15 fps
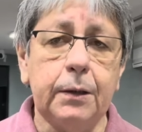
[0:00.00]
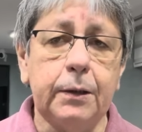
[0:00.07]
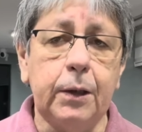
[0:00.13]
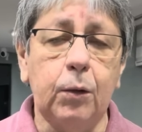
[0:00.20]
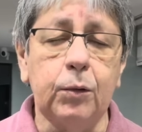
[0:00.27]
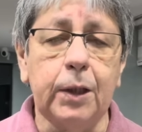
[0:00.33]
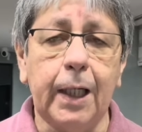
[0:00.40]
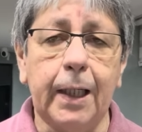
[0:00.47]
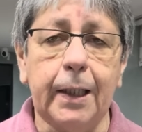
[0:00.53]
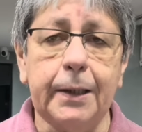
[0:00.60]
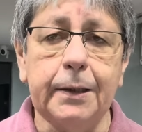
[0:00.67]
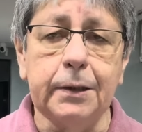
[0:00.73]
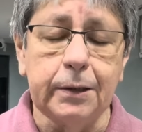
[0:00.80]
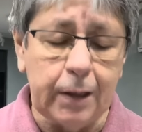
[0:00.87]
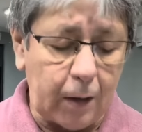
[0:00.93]
que é o cara
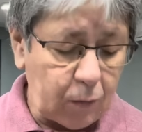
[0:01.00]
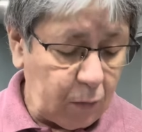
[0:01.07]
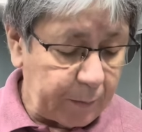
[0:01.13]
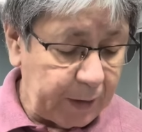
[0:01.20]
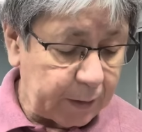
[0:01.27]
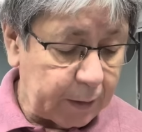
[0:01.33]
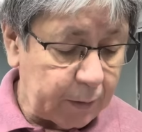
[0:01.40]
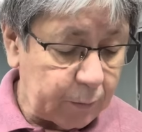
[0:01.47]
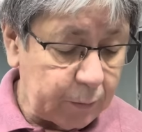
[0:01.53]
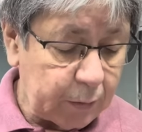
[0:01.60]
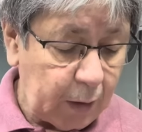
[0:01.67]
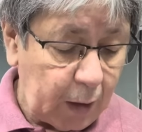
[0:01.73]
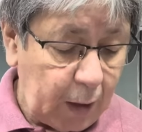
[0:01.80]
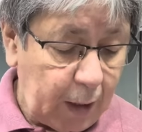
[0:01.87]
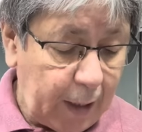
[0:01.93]
que está comandando
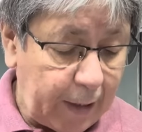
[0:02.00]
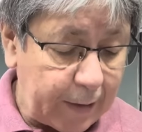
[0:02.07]
a